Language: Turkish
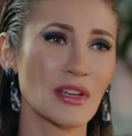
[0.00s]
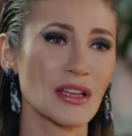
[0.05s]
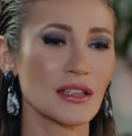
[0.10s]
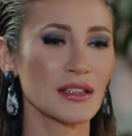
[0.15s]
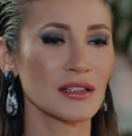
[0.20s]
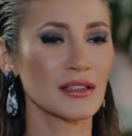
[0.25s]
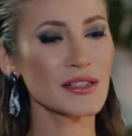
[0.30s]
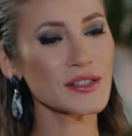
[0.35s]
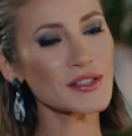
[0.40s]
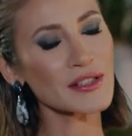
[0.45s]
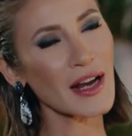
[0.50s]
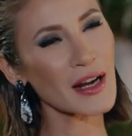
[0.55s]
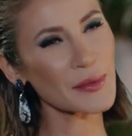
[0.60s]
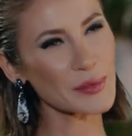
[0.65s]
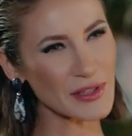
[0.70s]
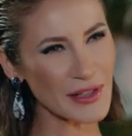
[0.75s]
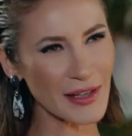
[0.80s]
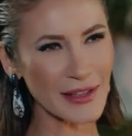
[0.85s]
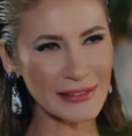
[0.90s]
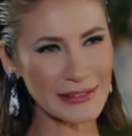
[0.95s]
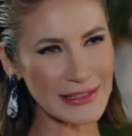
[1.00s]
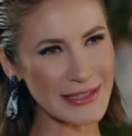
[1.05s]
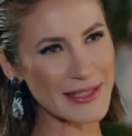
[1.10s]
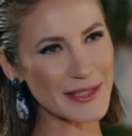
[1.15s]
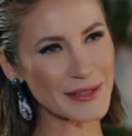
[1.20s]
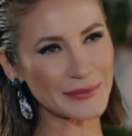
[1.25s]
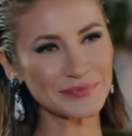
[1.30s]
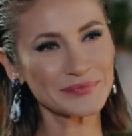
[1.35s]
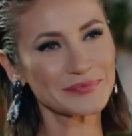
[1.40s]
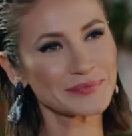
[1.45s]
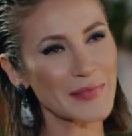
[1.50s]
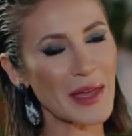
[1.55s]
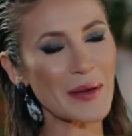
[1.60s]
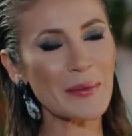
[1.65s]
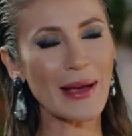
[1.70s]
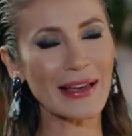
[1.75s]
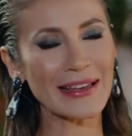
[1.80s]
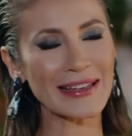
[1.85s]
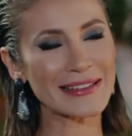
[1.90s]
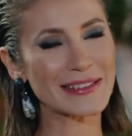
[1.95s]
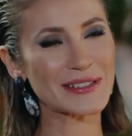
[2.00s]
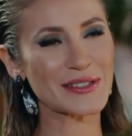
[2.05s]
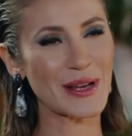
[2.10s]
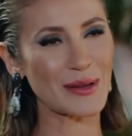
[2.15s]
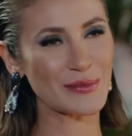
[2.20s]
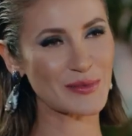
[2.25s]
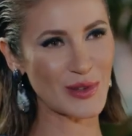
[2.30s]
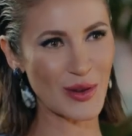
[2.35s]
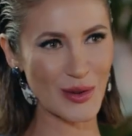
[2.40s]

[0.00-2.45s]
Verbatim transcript: Ee, işler bir rahatlasın. Hemen getireceğim